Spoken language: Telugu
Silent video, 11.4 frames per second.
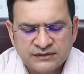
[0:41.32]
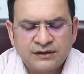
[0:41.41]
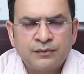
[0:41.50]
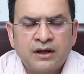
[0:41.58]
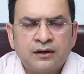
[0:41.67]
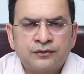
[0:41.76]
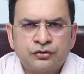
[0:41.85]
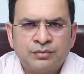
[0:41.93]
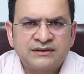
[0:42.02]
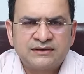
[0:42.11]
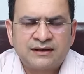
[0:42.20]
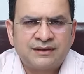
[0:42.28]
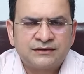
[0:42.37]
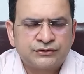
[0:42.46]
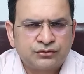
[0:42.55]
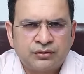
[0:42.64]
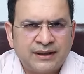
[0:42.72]
సినిమాల్లో శుభం తర్వాత
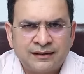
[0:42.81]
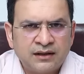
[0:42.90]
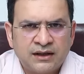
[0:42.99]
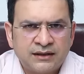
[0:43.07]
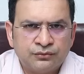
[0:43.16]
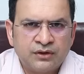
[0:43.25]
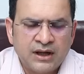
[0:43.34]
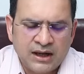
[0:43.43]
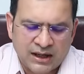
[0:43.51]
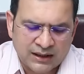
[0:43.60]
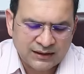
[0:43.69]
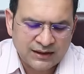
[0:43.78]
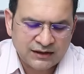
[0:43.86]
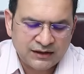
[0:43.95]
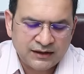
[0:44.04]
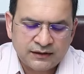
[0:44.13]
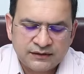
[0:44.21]
స్టోరీ ఎండ్ కాదు
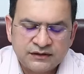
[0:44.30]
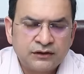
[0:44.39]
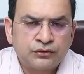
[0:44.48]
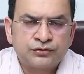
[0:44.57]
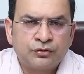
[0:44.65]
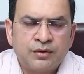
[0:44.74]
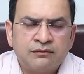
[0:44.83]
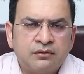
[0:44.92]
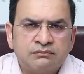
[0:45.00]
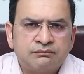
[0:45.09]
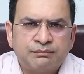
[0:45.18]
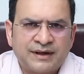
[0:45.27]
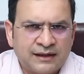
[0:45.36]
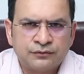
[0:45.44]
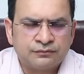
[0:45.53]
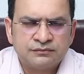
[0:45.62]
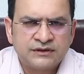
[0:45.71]
అట్లాగనే దీంతో శుభం
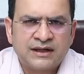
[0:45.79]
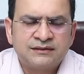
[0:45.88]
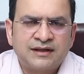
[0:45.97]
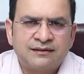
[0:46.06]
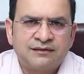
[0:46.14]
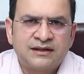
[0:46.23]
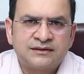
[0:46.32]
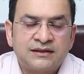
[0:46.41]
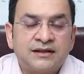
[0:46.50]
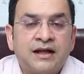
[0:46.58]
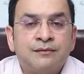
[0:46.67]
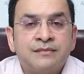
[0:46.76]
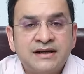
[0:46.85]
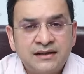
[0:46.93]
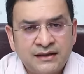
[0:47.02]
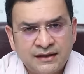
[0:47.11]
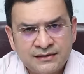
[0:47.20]
పడదు దాని తర్వాత దాన్ని
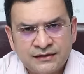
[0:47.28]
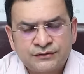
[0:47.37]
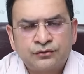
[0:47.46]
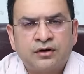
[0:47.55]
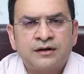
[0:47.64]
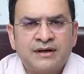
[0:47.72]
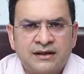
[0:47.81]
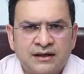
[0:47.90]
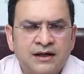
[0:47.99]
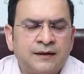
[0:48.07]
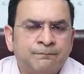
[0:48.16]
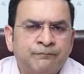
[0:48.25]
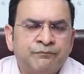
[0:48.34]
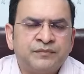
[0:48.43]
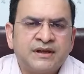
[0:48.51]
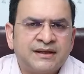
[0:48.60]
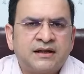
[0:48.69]
మెయింటైన్ చేసుకోవడం ఎట్లా
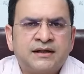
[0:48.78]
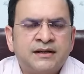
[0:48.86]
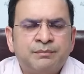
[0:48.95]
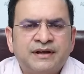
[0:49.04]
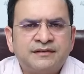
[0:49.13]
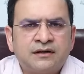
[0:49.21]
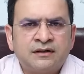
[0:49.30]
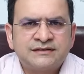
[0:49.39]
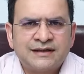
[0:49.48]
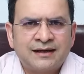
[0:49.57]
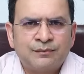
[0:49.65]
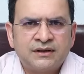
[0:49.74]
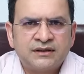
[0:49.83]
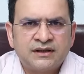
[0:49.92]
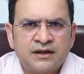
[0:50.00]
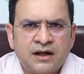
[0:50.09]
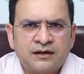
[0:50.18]
ఇక్కడ ఈ పేషెంట్లు చాలామంది
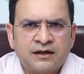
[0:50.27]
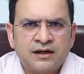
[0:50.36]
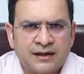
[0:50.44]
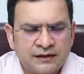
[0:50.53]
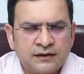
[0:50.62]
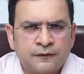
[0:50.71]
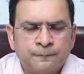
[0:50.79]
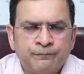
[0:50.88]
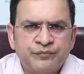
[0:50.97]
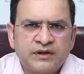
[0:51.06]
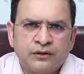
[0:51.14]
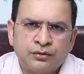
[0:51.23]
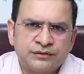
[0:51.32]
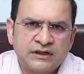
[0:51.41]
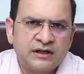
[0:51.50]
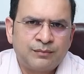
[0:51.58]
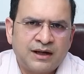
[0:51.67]
డాక్టర్ని అడగరు ఓ
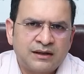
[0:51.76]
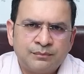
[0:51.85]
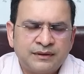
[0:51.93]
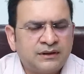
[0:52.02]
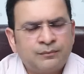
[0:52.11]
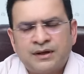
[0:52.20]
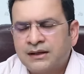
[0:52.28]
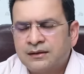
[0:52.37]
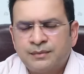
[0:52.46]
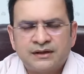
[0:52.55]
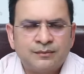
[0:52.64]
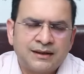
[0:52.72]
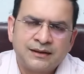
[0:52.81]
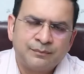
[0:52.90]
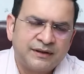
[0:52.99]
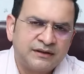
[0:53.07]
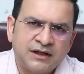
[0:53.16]
స్టెంట్ బాగా అయిపోయిందా బాగా అయిపోయింది బాగా
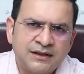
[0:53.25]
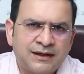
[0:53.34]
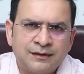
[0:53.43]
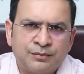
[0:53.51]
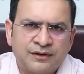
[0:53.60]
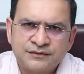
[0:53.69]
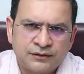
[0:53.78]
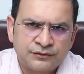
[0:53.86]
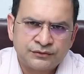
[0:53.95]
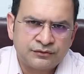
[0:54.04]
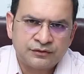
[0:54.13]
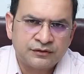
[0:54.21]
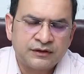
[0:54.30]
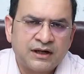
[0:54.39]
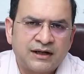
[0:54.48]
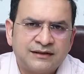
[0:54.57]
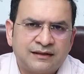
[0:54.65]
అయిపోయింది ఇంటికి వెళ్ళిపోవడం జరుగుతూ ఉంటుంది
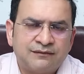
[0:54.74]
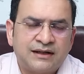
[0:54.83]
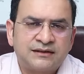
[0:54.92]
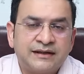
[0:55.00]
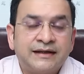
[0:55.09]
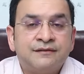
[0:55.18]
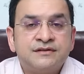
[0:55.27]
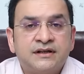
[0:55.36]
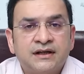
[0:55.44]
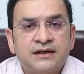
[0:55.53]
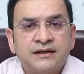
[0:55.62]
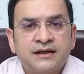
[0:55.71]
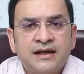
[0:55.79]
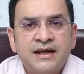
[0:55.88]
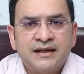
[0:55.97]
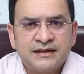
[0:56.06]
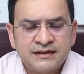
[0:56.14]
ఆ తర్వాత ఏం చేయాలి
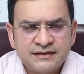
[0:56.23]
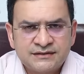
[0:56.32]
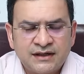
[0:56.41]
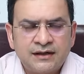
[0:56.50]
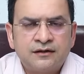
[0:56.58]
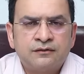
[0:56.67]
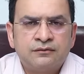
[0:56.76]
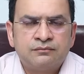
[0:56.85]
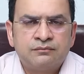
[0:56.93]
ఈ స్టెంట్